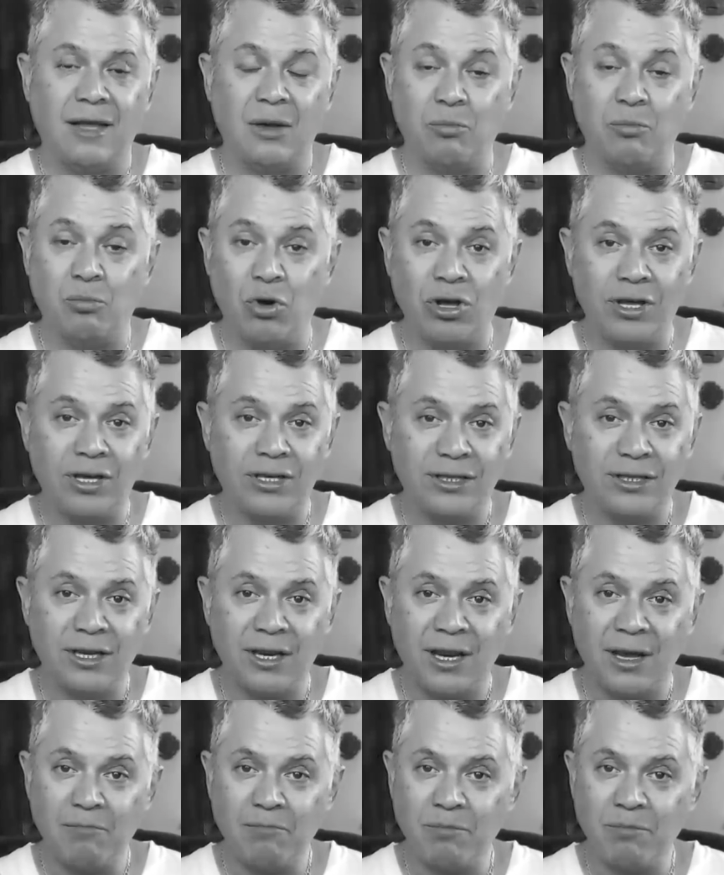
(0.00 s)
Te puedes
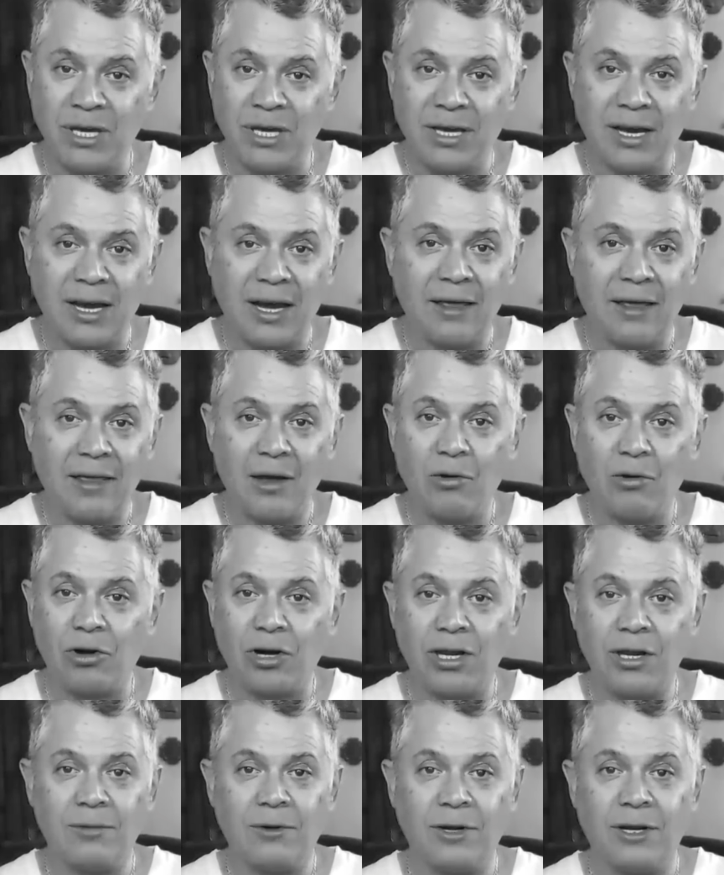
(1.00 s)
ir en picada
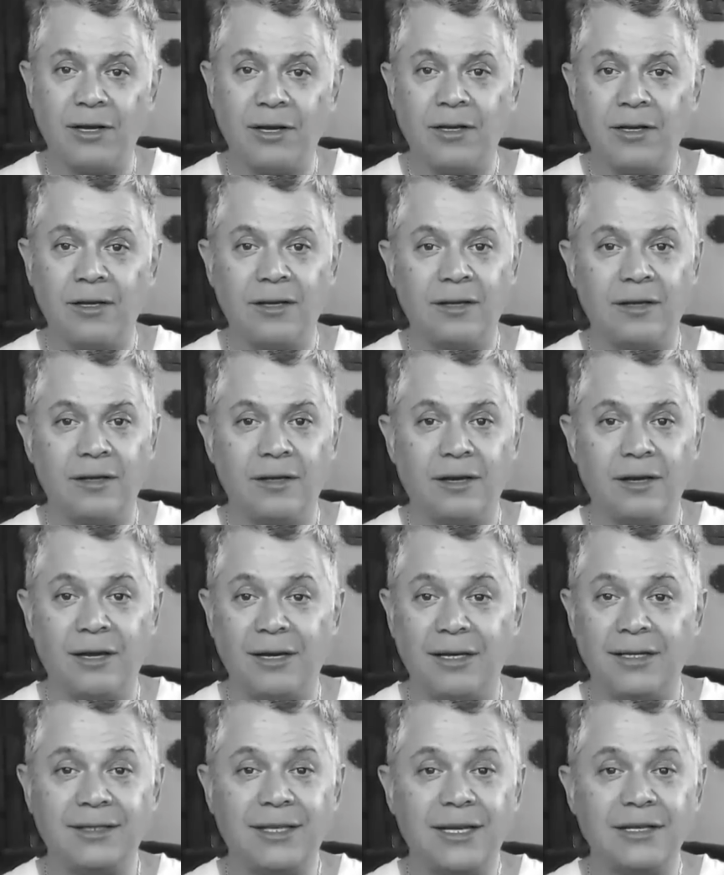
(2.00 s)
horrible, ¿eh?
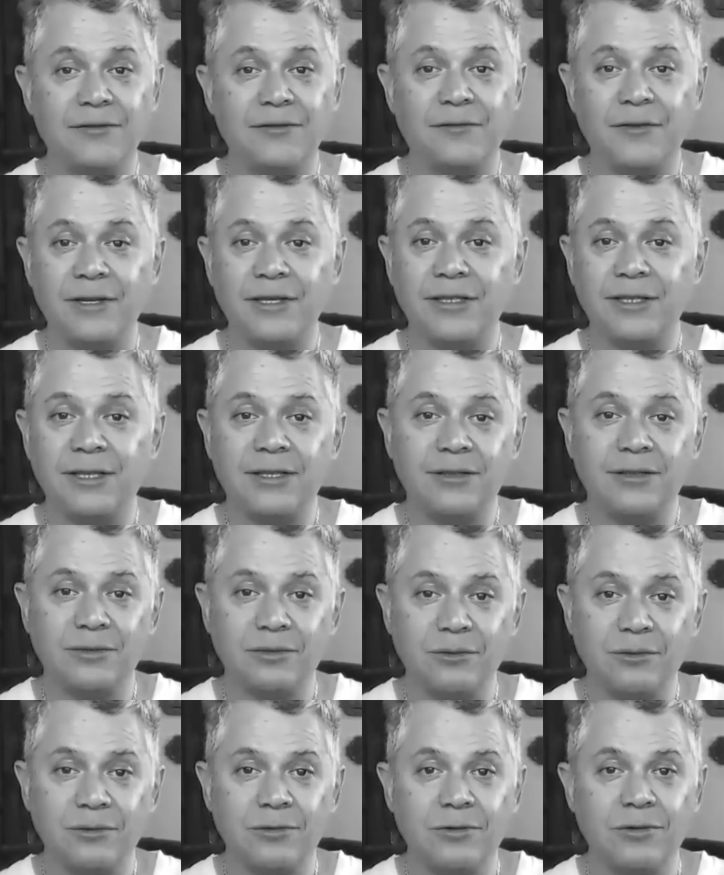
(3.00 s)
En estas fechas,
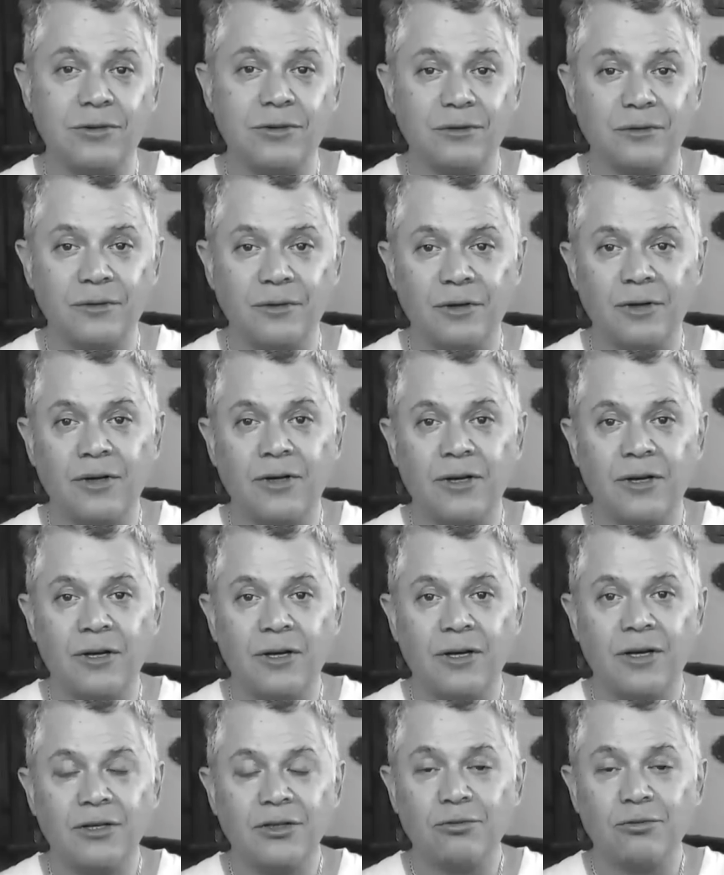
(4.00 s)
uy
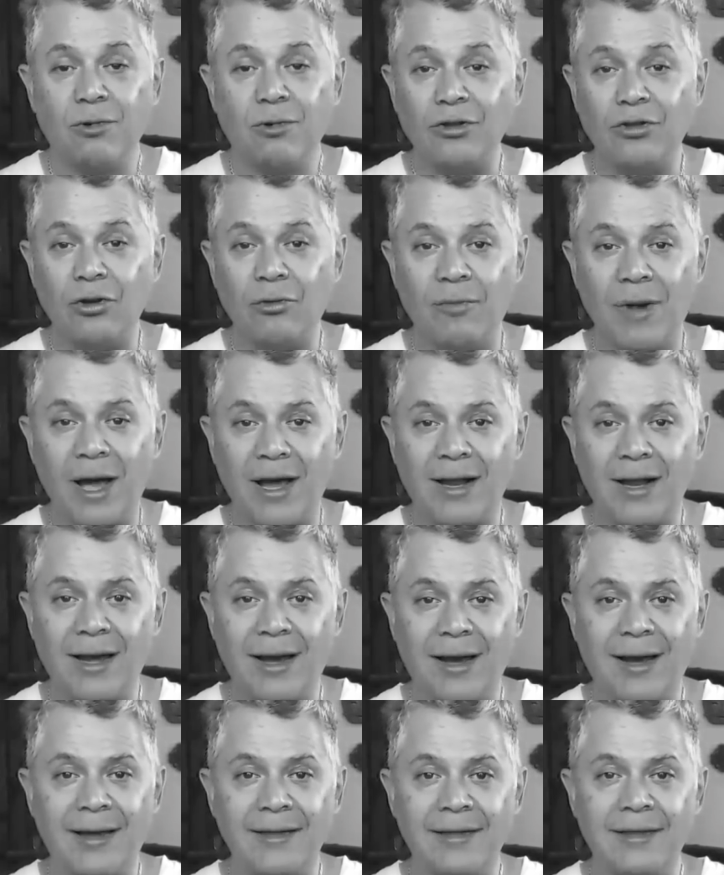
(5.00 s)
cuando más
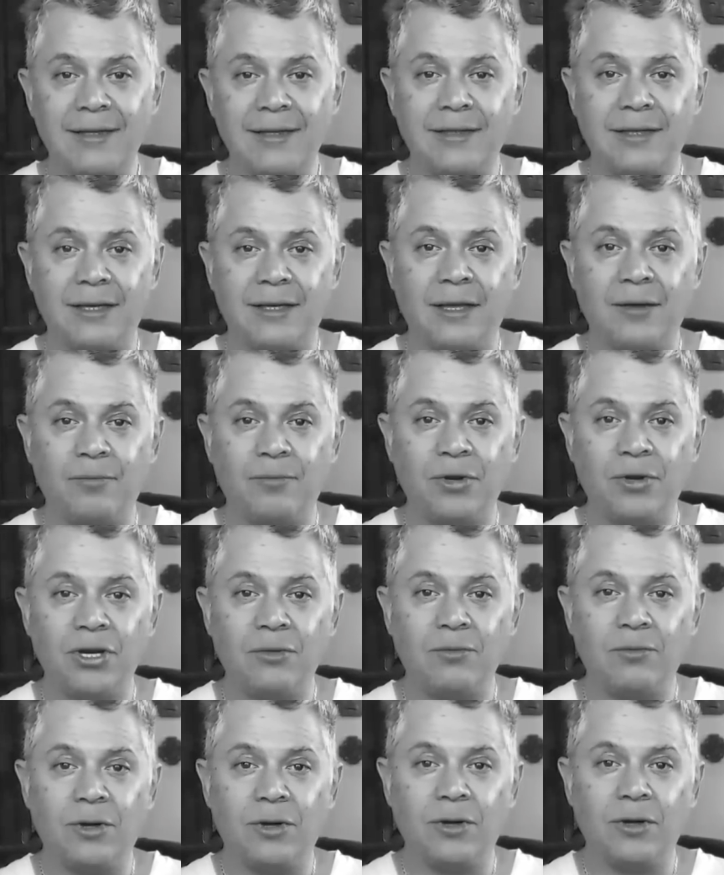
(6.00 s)
la gente se
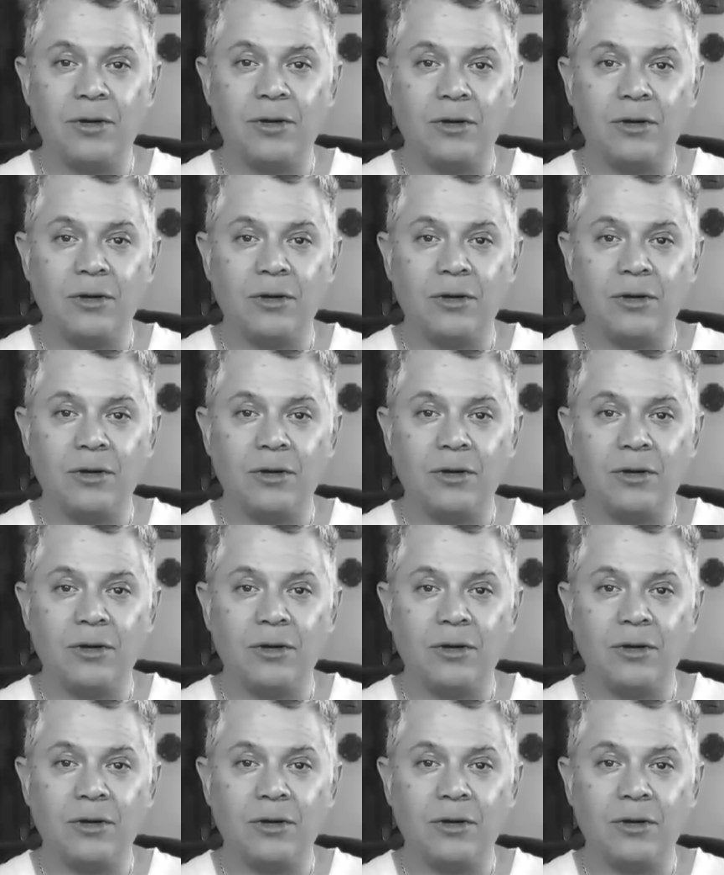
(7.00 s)
deprime.